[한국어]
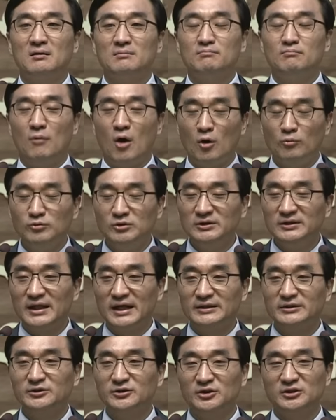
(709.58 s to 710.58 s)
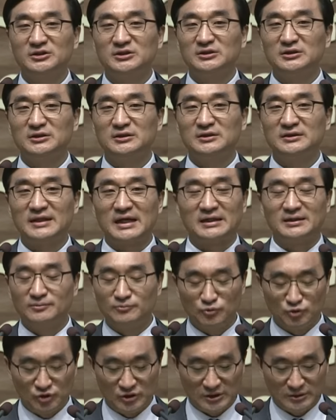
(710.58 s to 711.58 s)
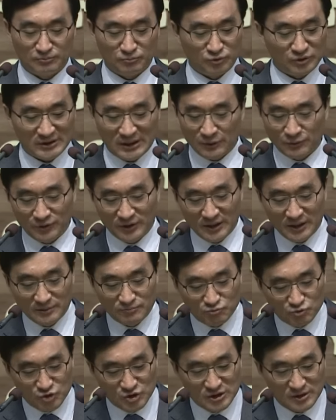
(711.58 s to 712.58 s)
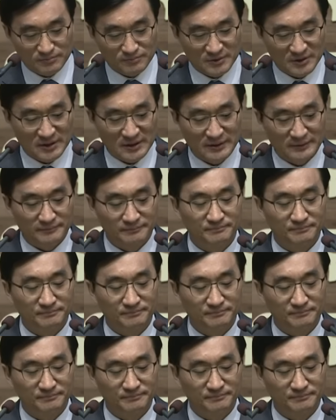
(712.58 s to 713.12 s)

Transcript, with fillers: 머문다는 것은 다른 문제, 차원의 문제입니다.